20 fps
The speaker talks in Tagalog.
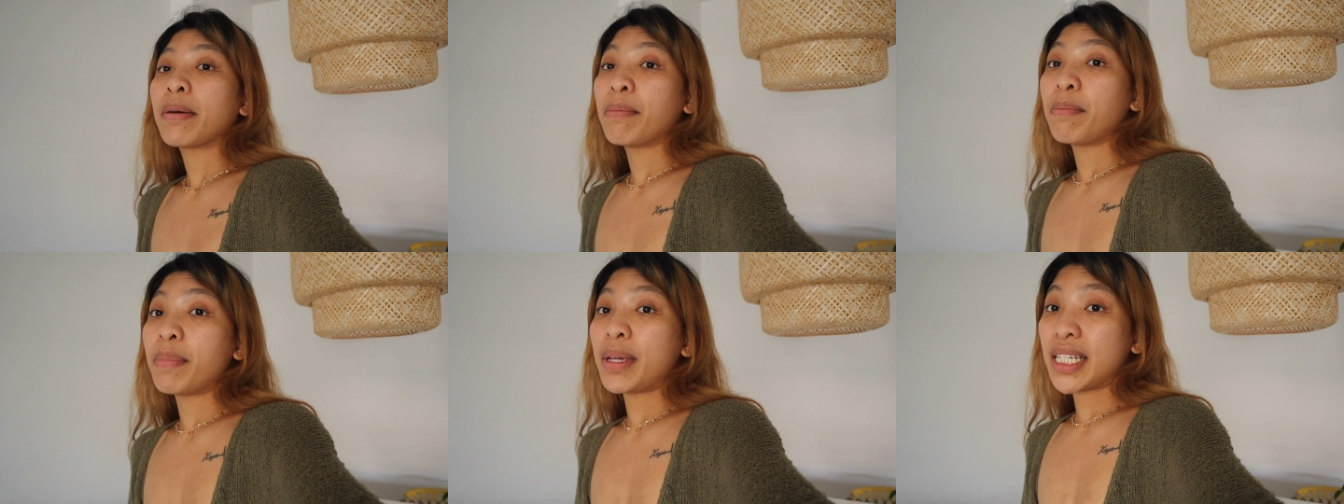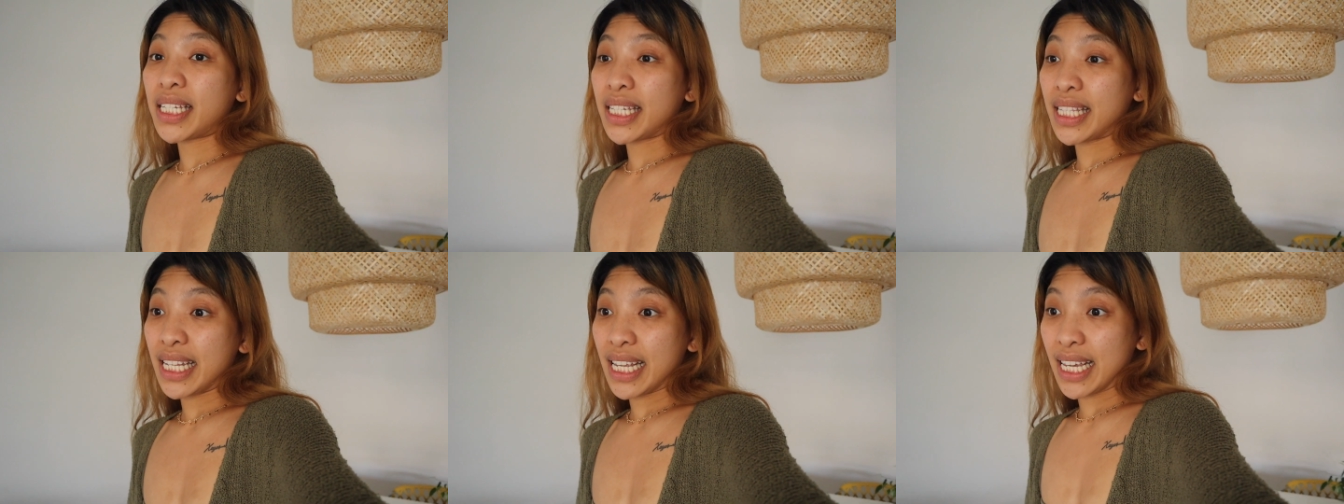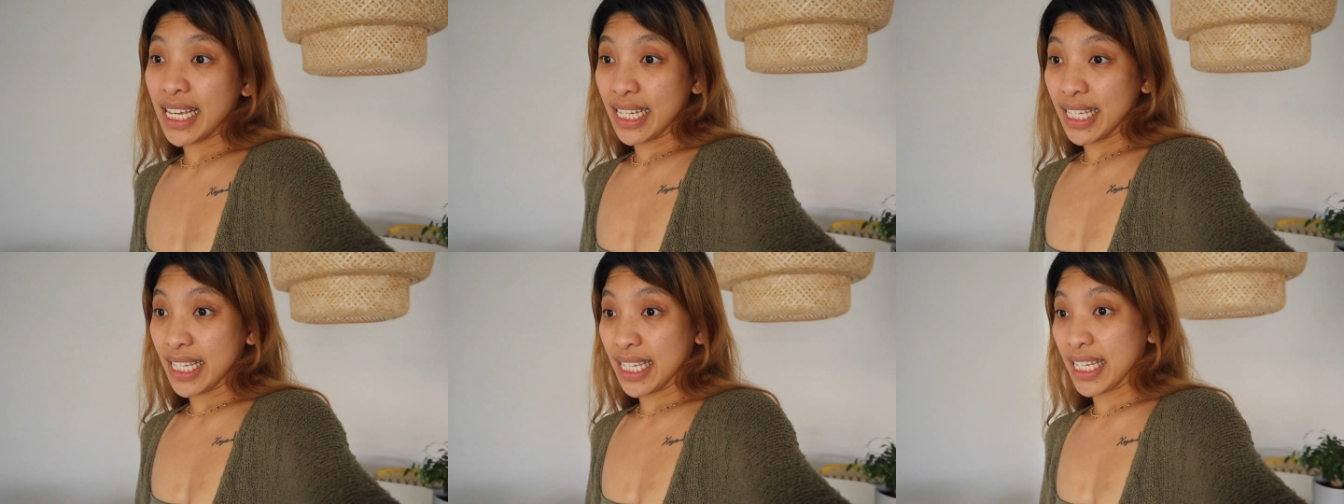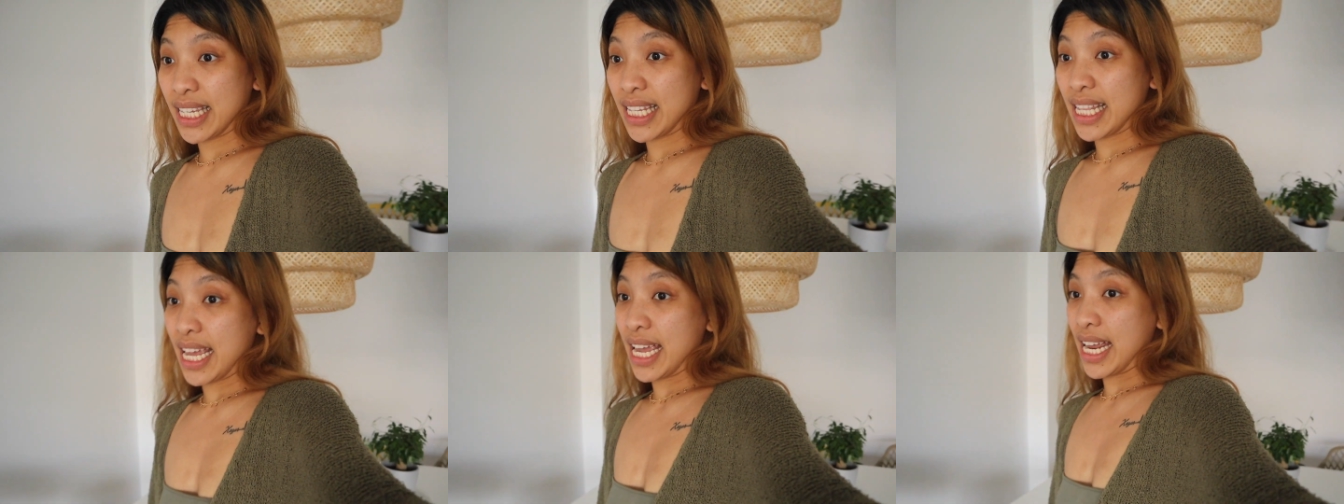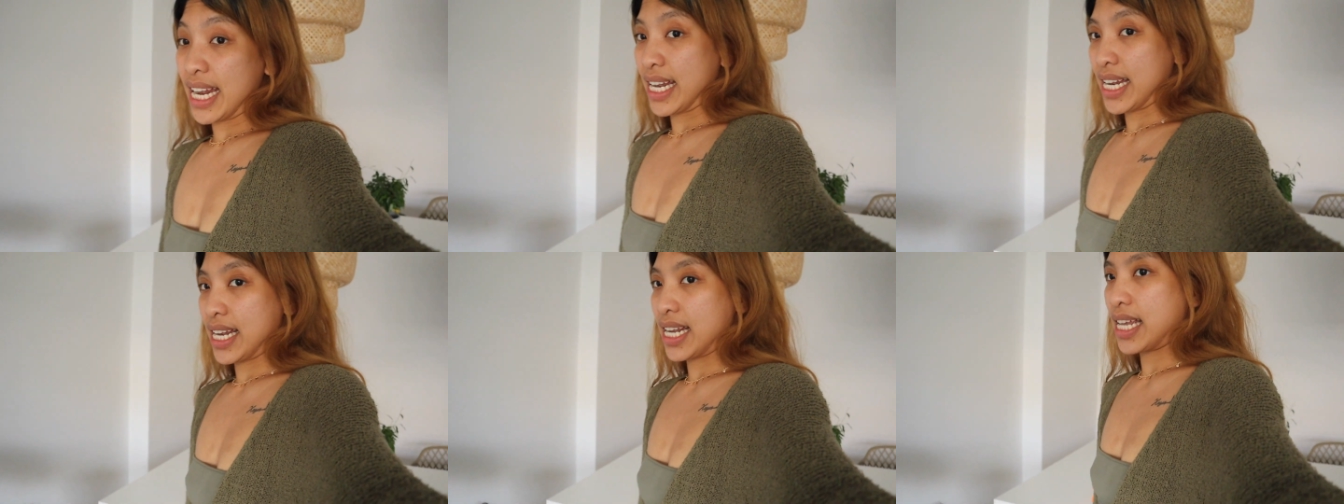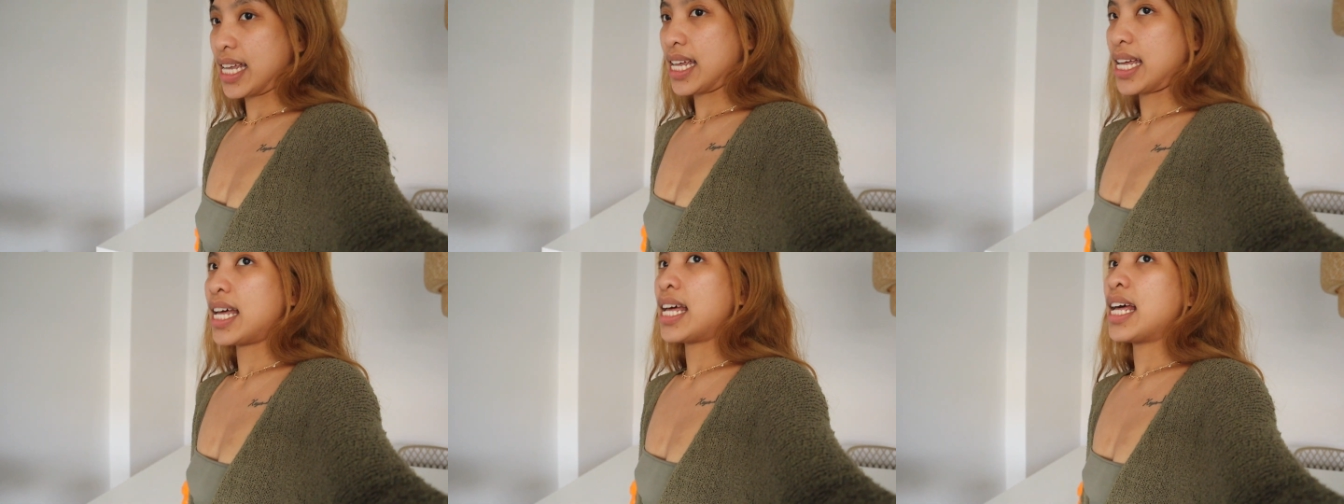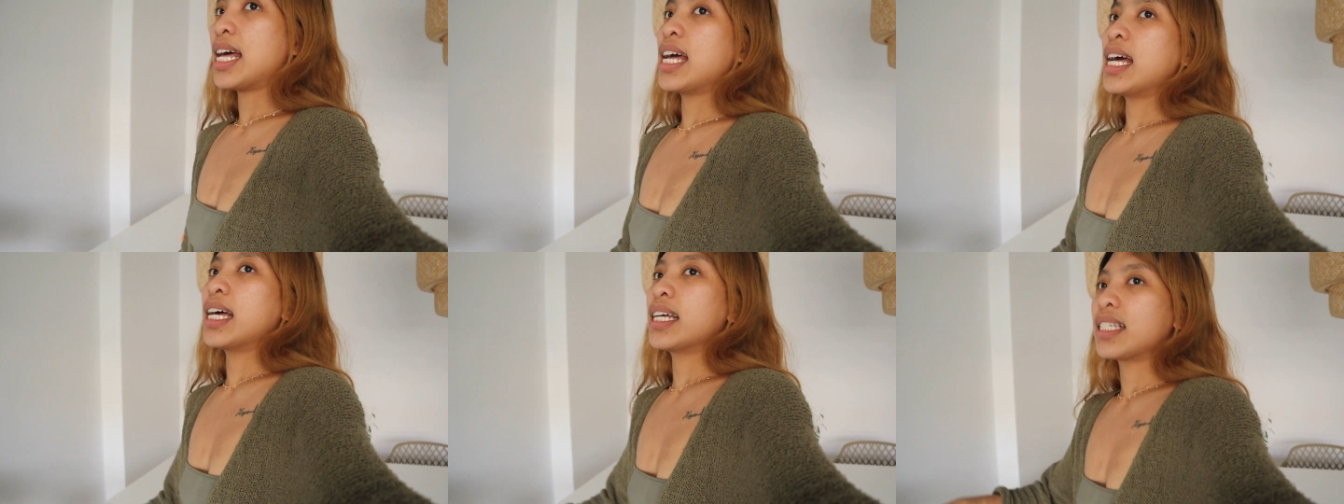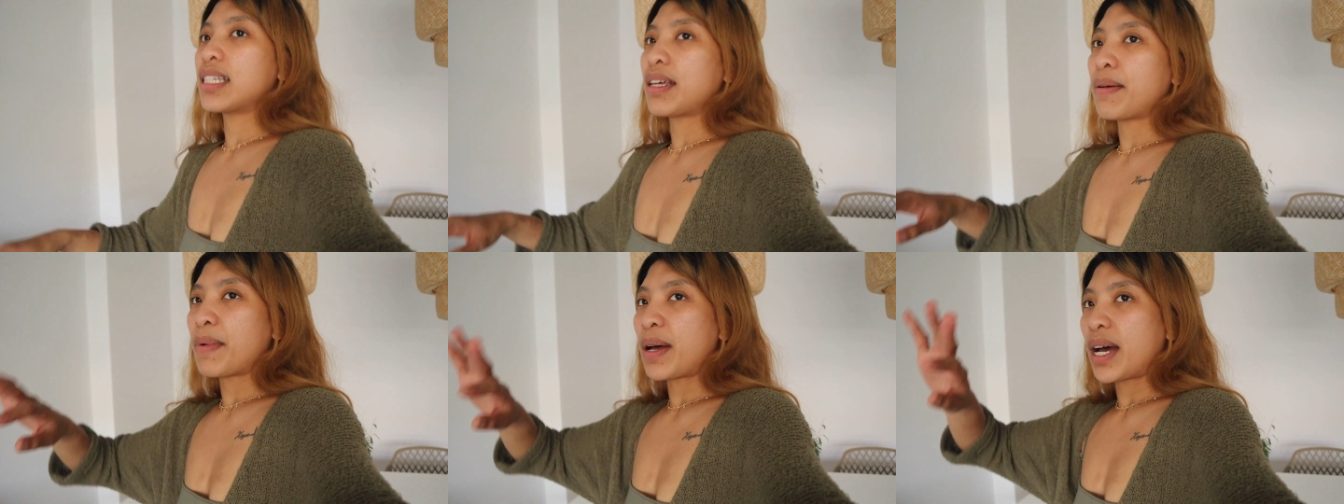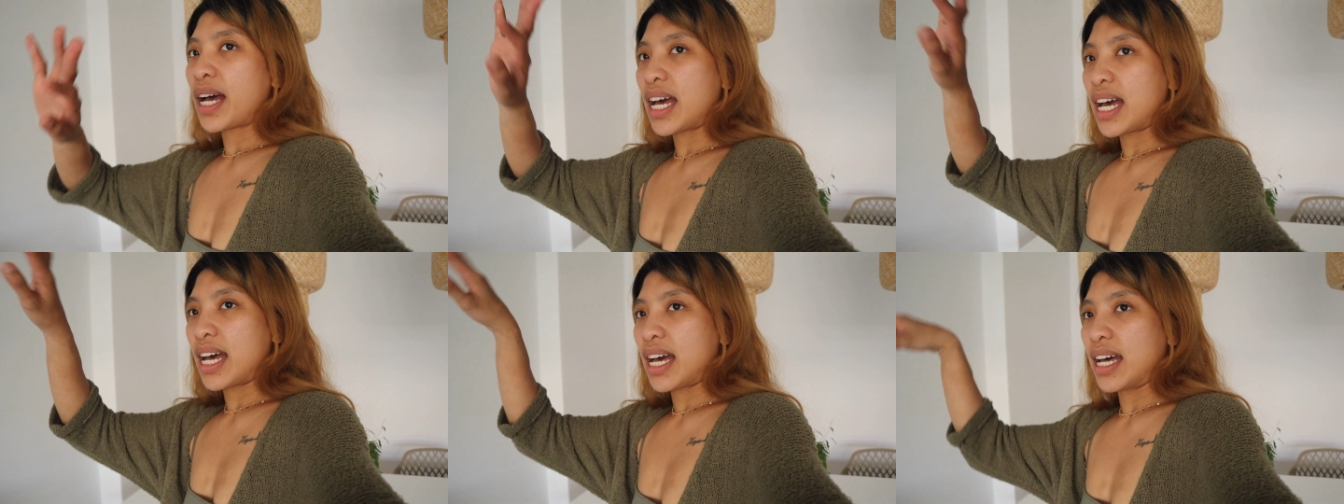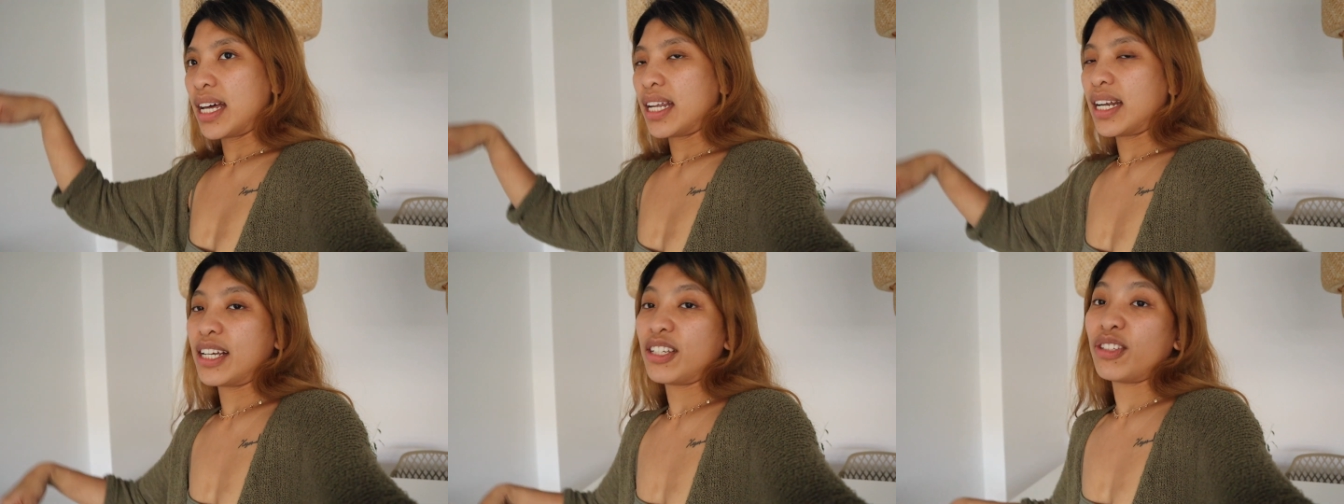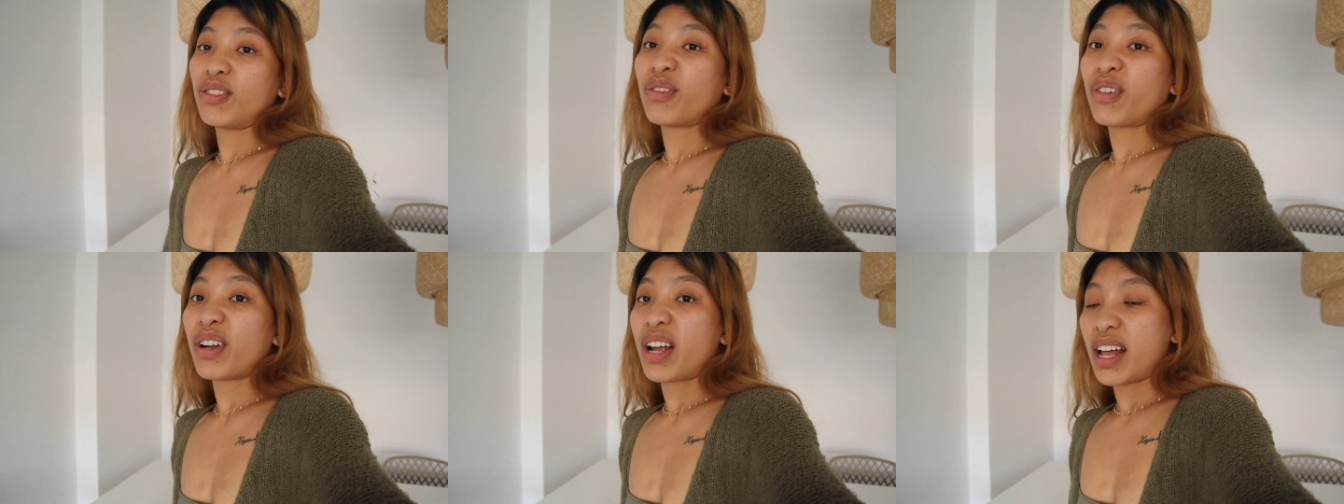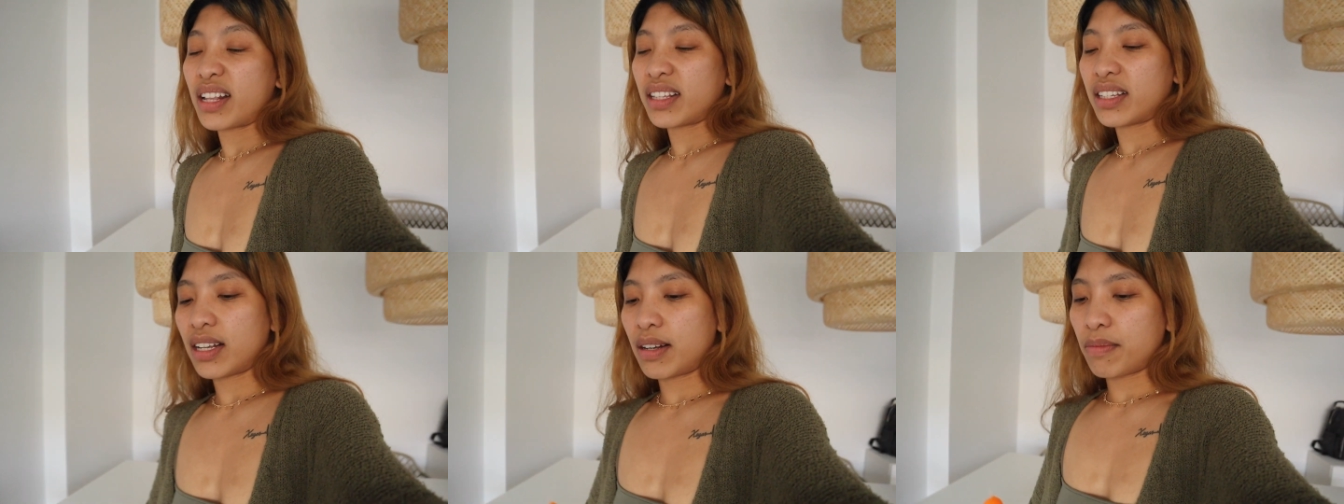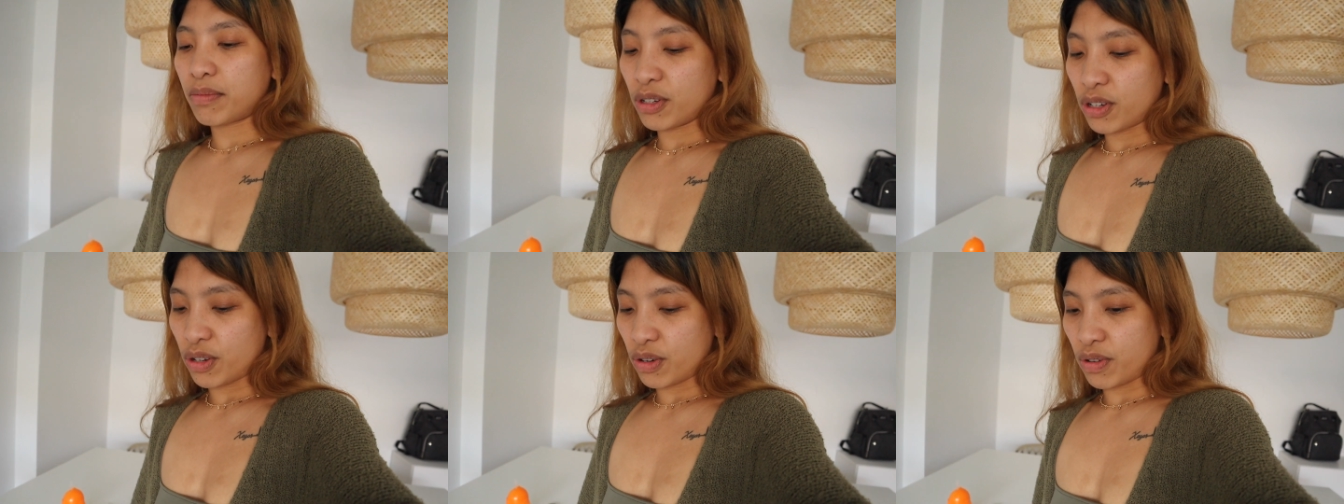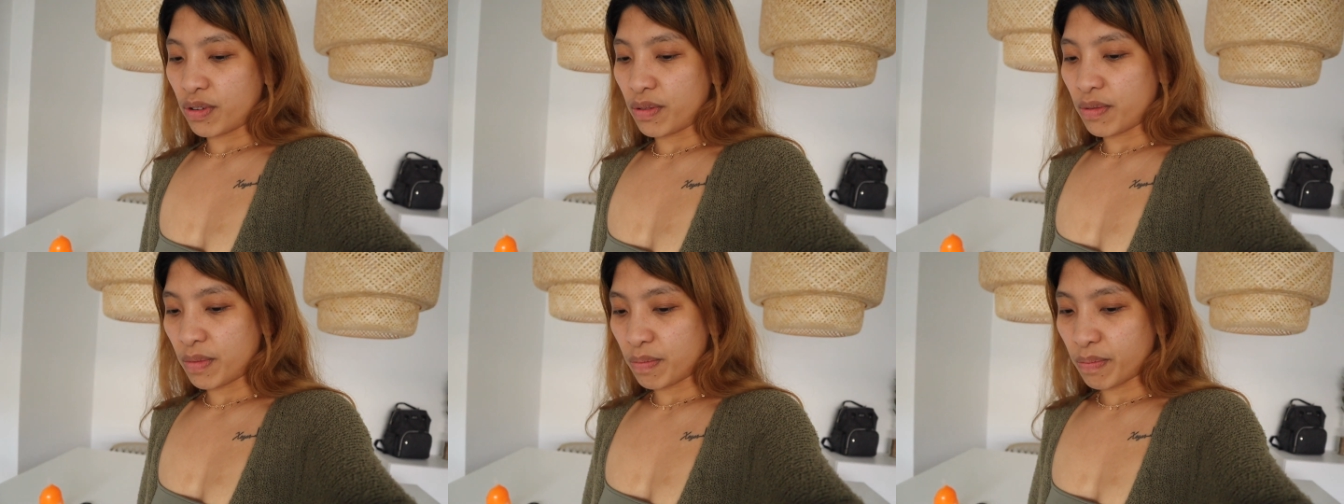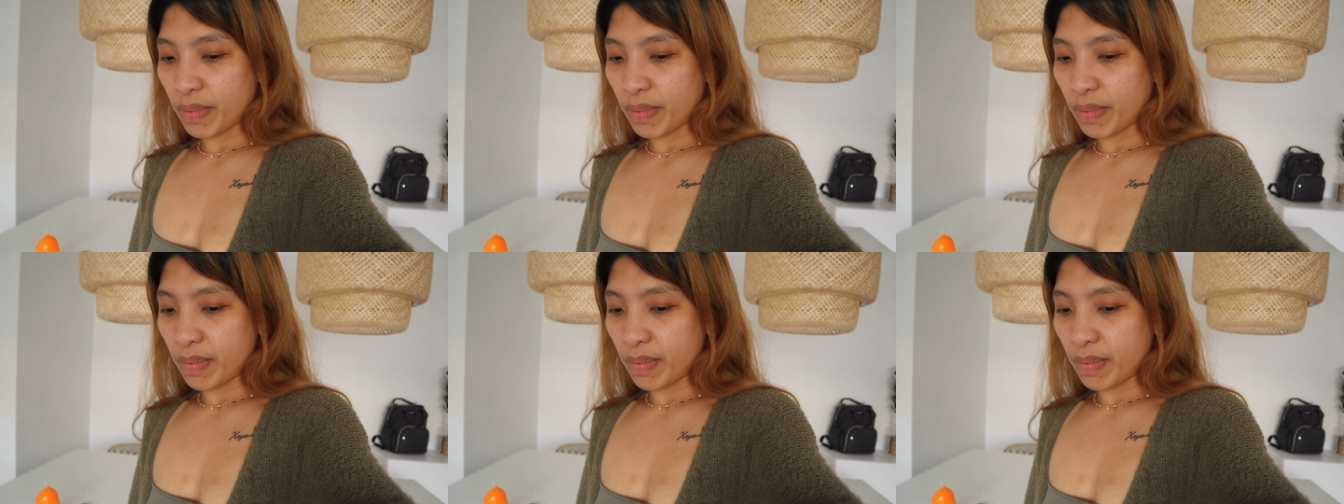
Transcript: business din sa mga restaurants, alam nyo yun,